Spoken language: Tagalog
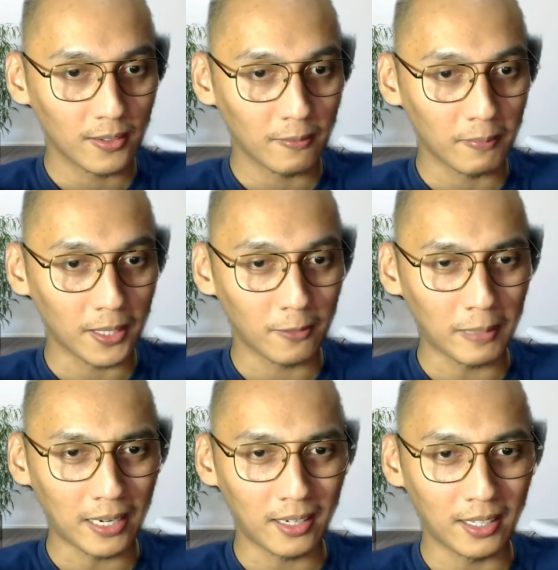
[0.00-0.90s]
Pero
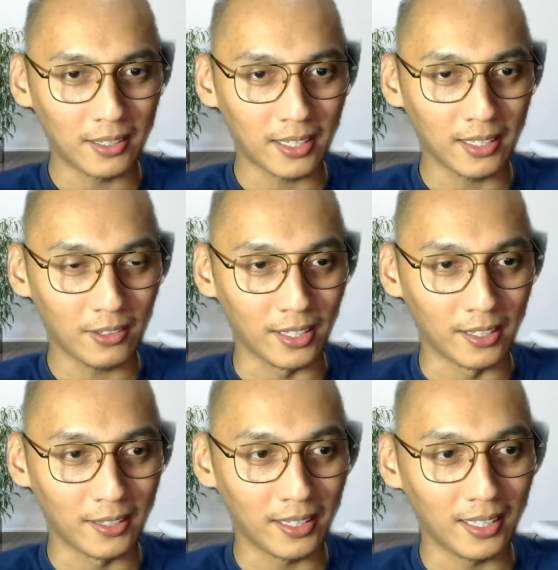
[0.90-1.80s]
parang ano na rin ako eh.
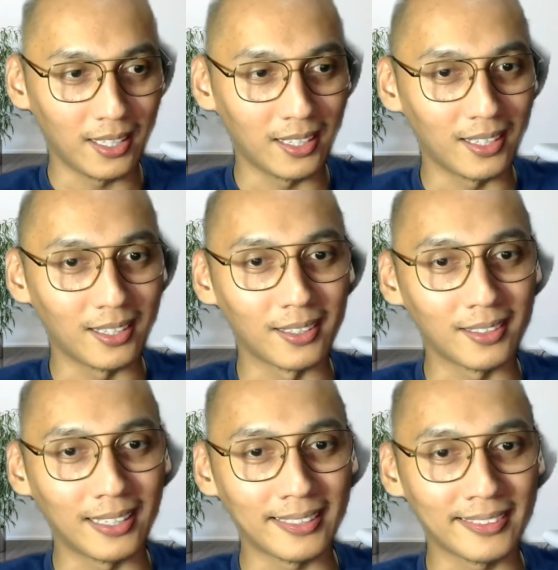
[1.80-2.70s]
Uh,
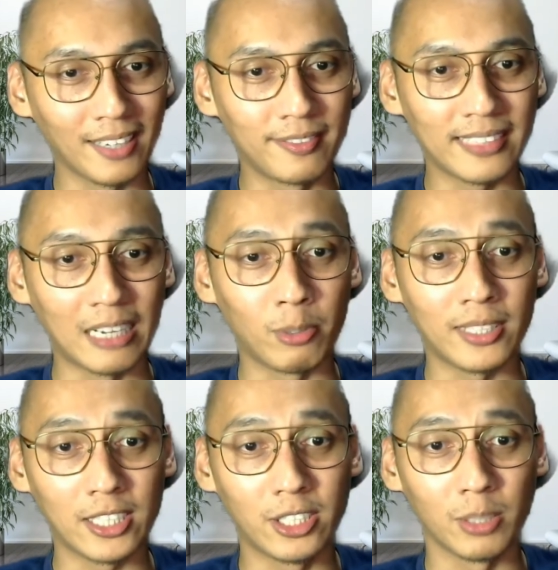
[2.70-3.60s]
nasa
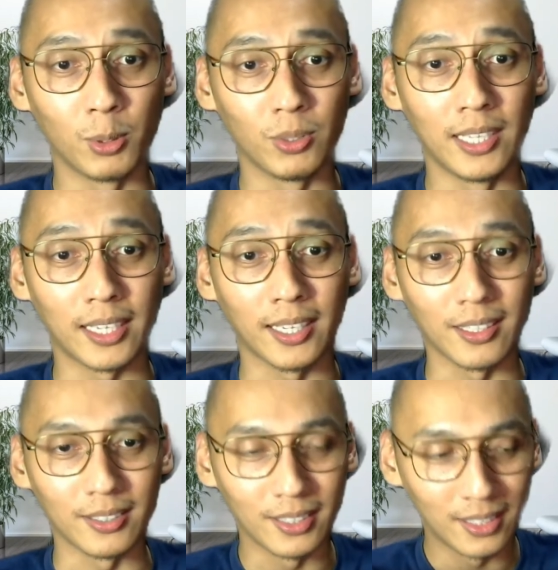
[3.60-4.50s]
self-sabotage mode na rin
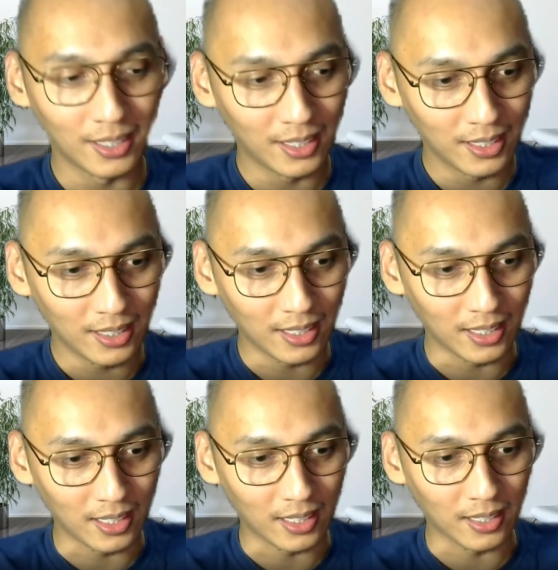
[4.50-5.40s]
ako.
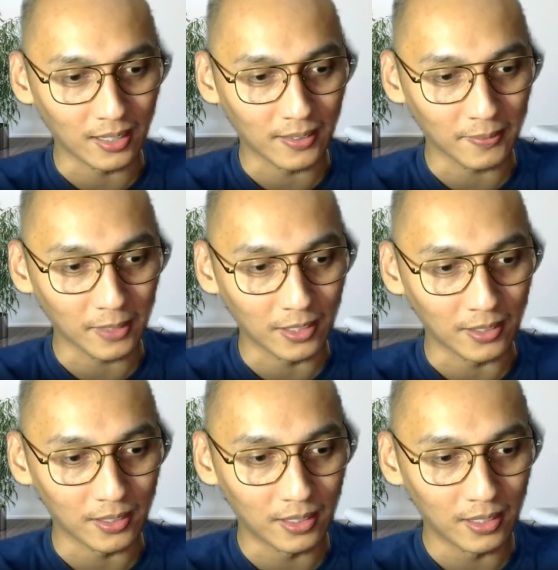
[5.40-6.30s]
Na, you know,
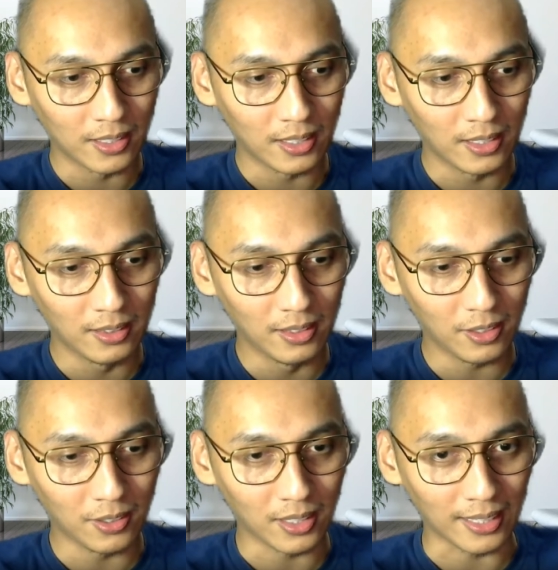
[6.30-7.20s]

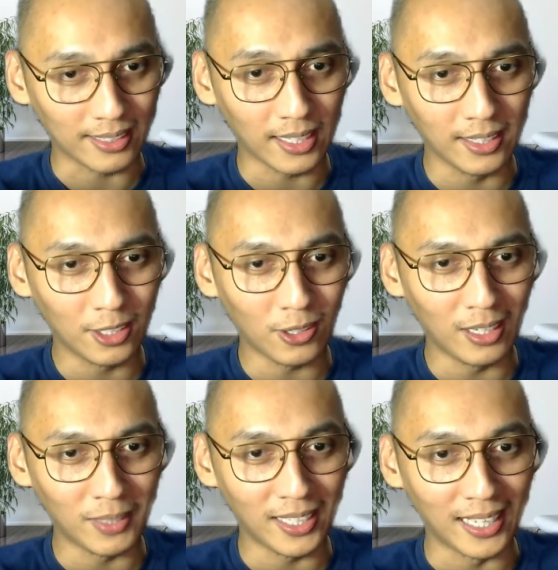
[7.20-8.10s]
yun nga, kasi nga hindi ko
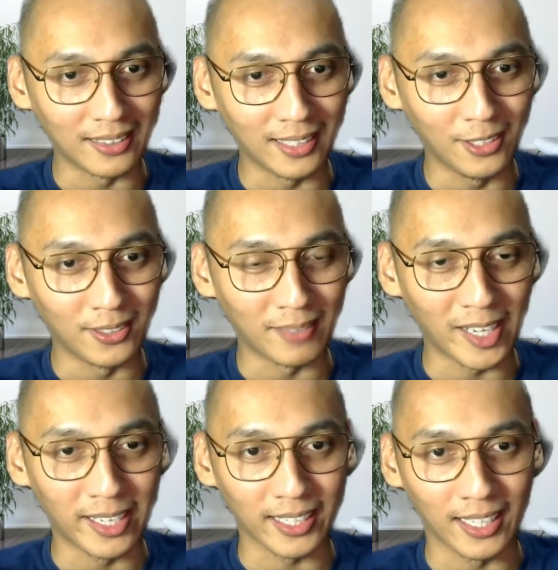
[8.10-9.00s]
alam i-handle yun ng
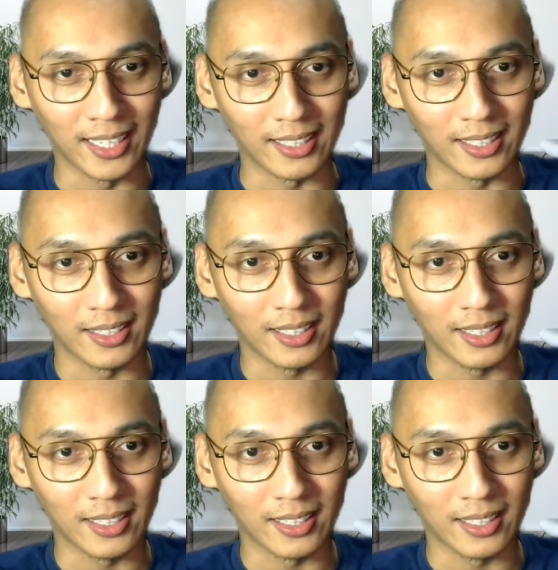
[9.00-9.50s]
mga nangyari.